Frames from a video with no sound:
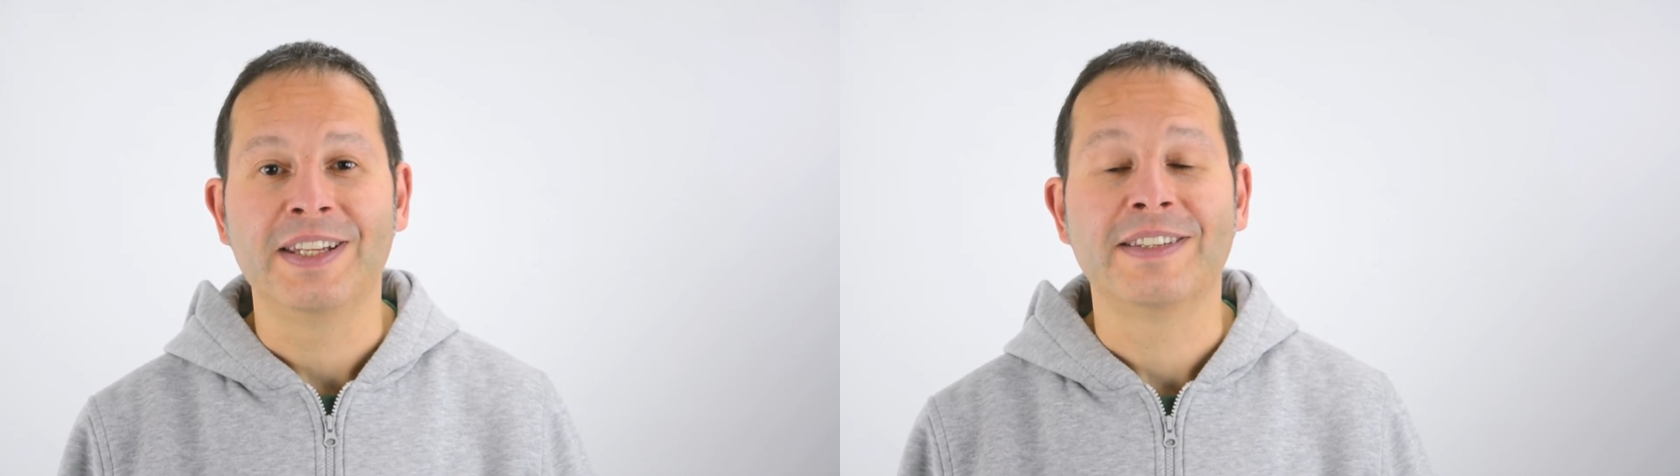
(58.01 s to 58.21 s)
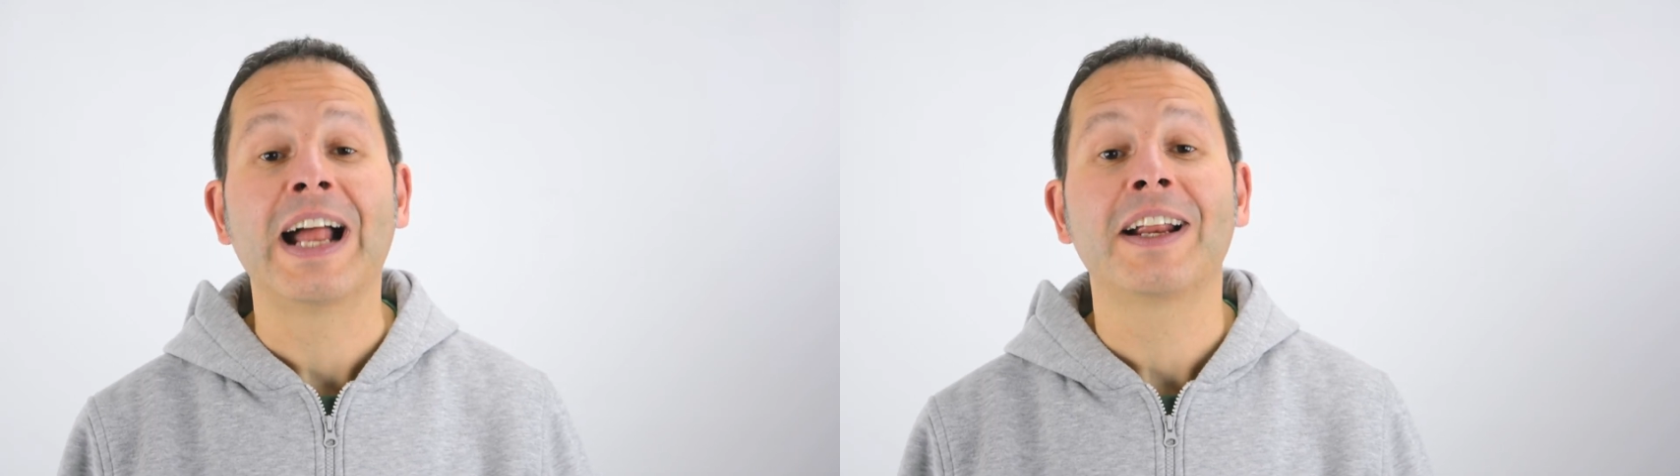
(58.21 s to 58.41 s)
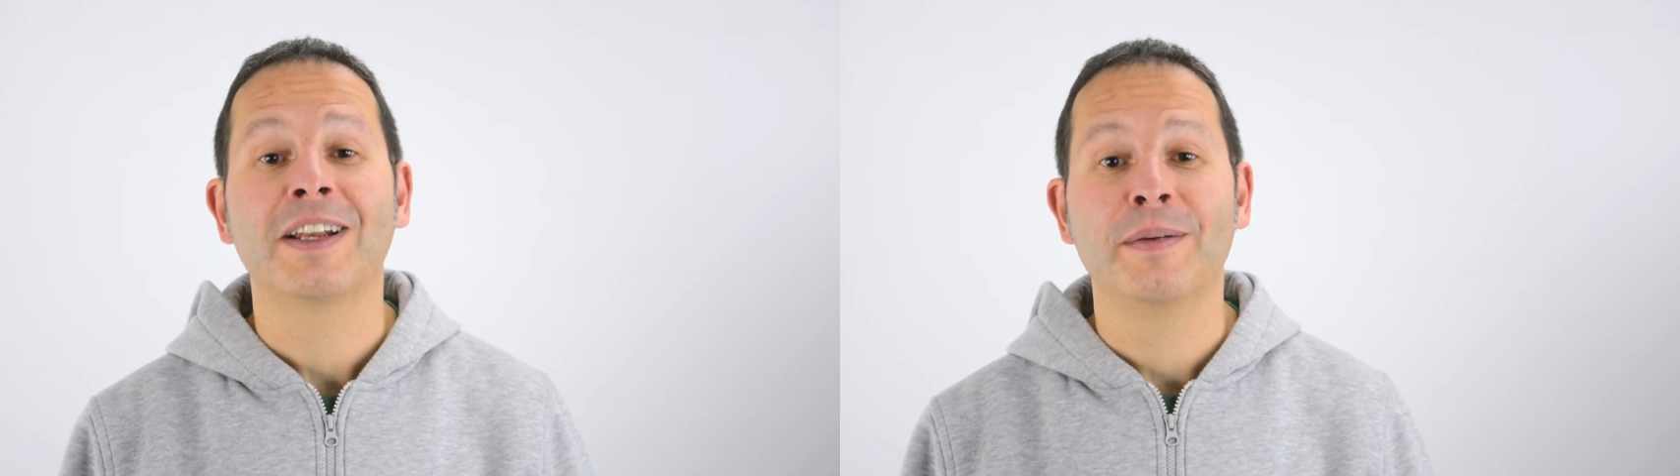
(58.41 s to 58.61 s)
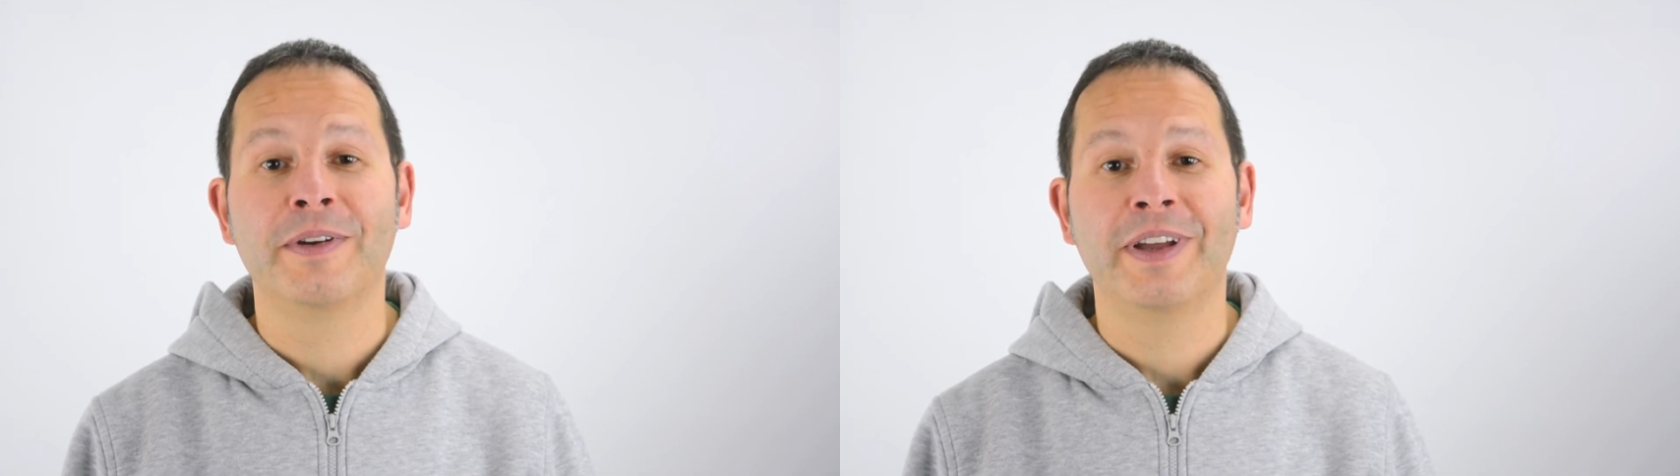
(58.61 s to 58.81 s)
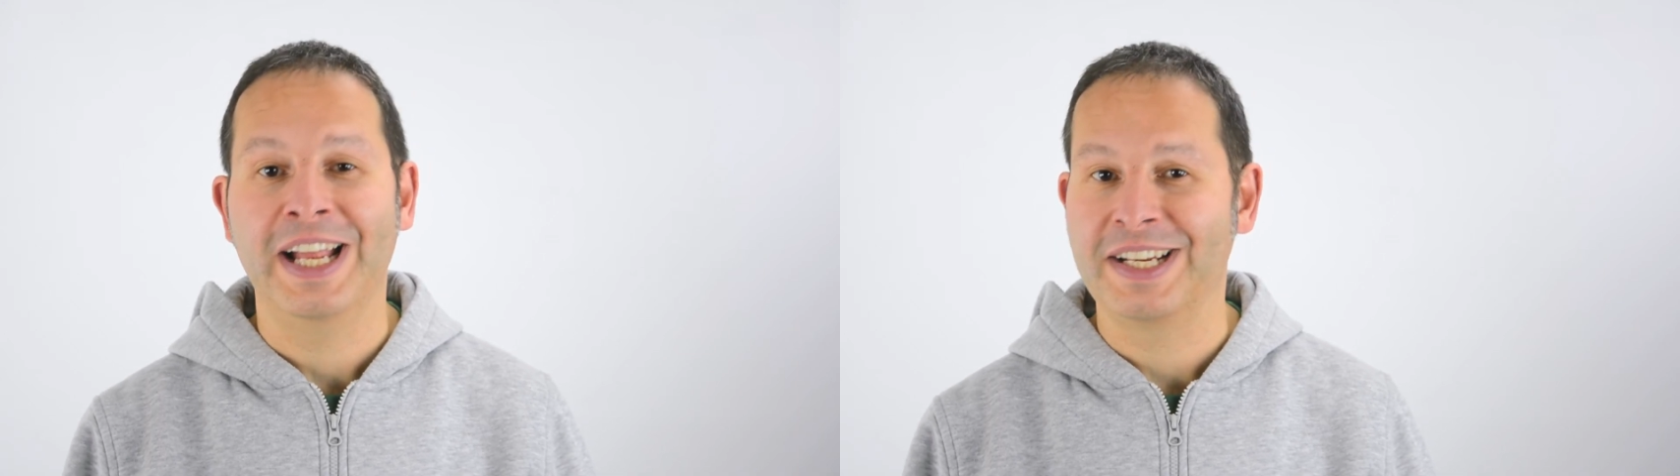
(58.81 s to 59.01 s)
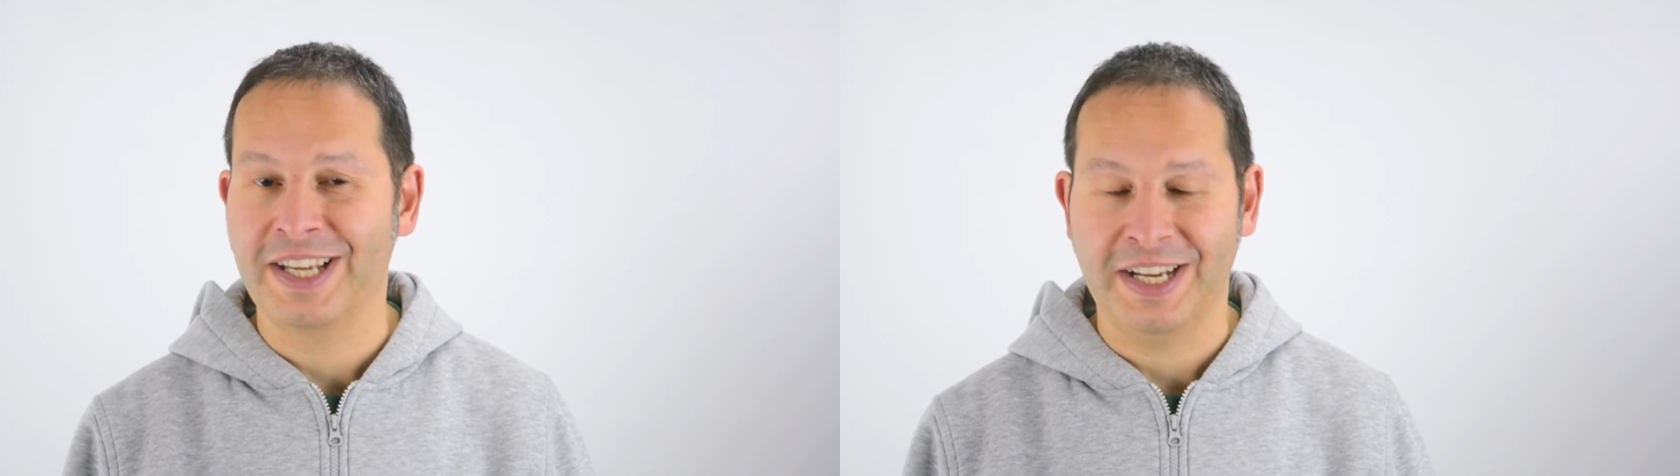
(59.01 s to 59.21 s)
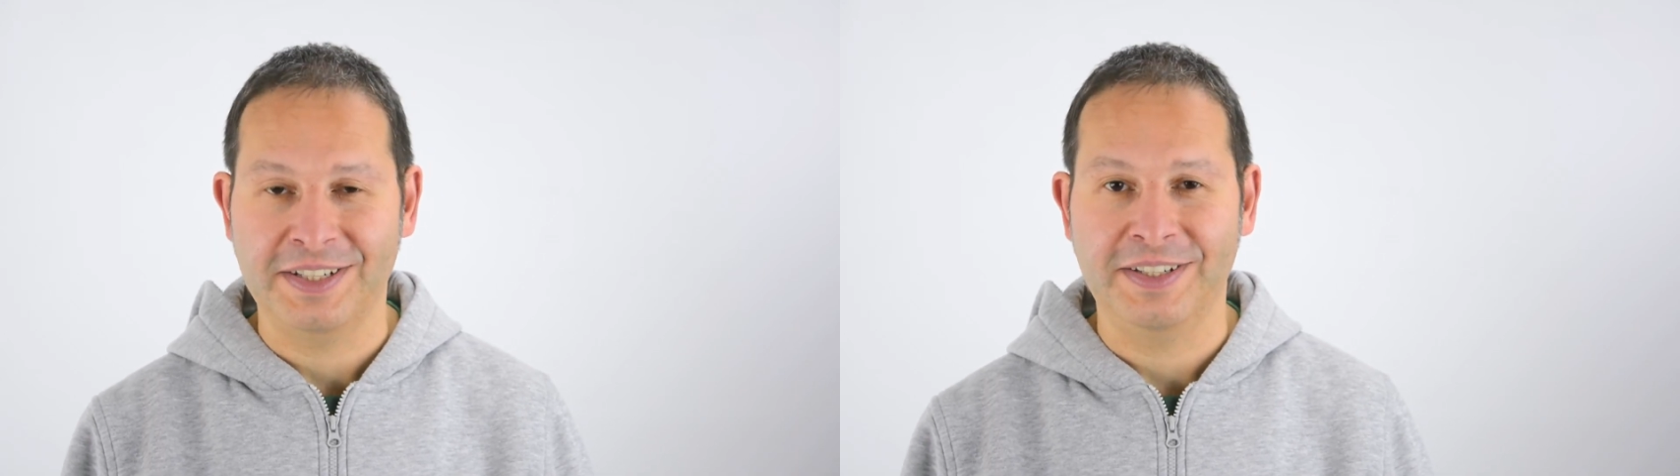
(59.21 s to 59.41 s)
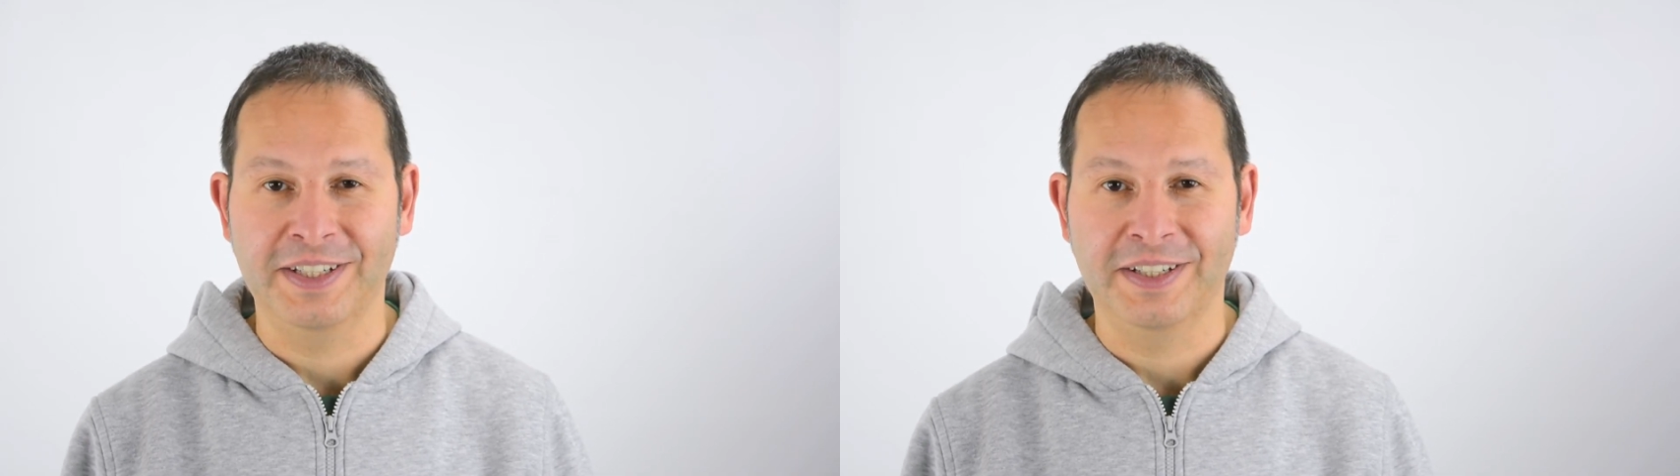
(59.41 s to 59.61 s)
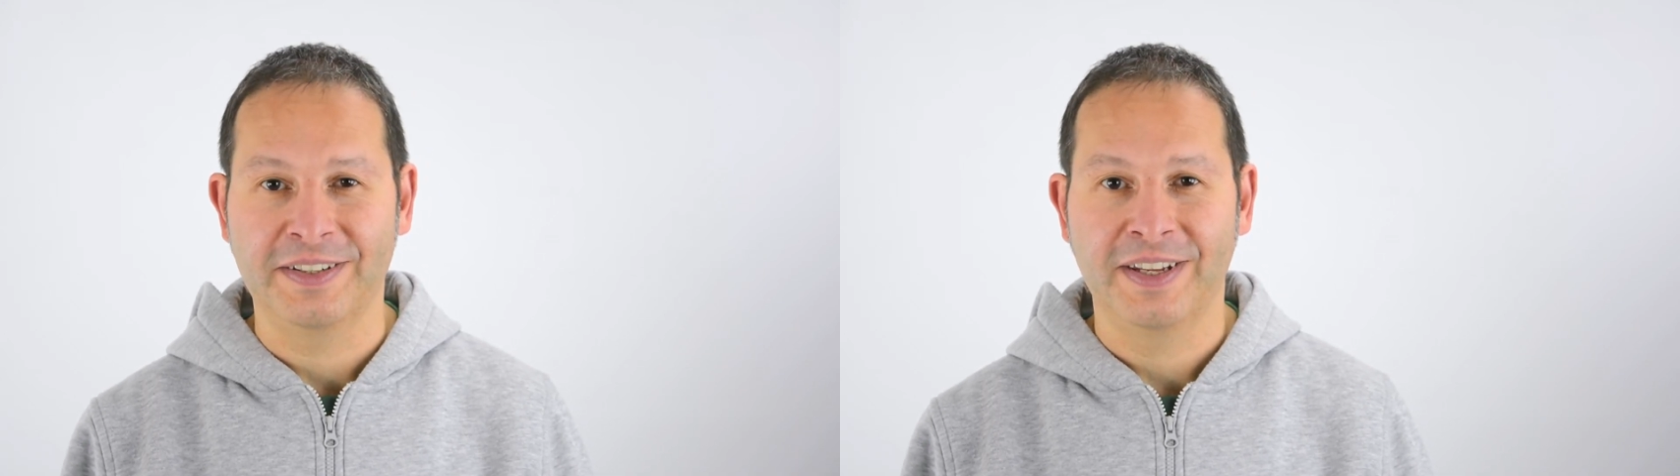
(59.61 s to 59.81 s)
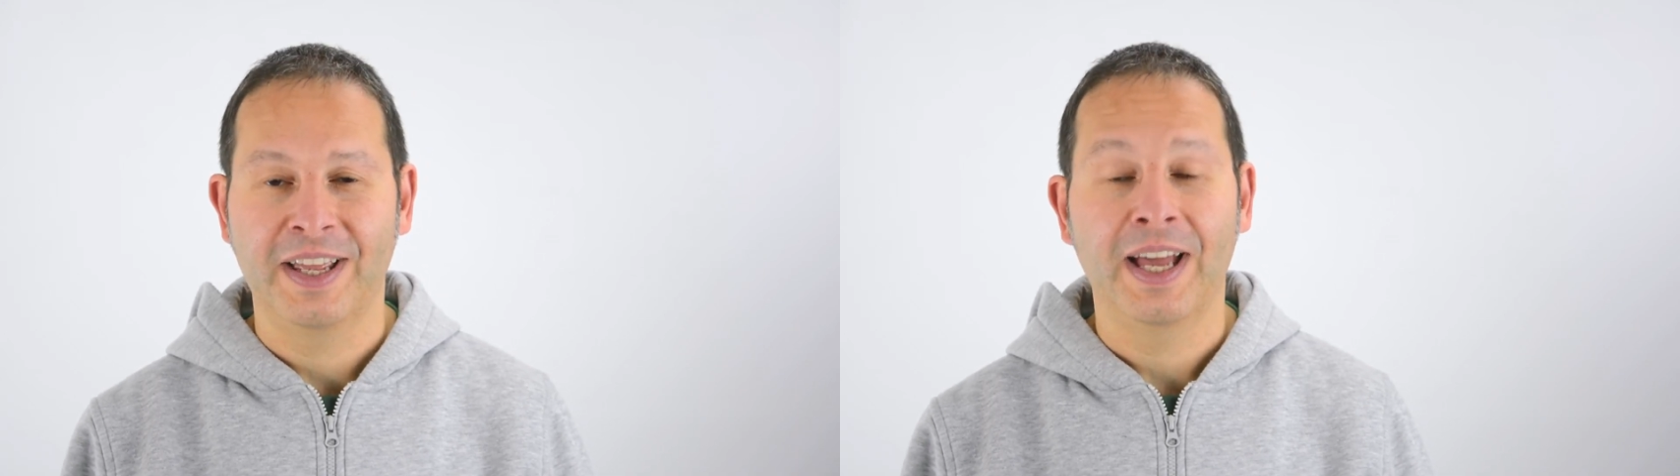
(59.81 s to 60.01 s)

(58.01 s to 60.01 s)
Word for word: Die Seilklemme hält garantiert.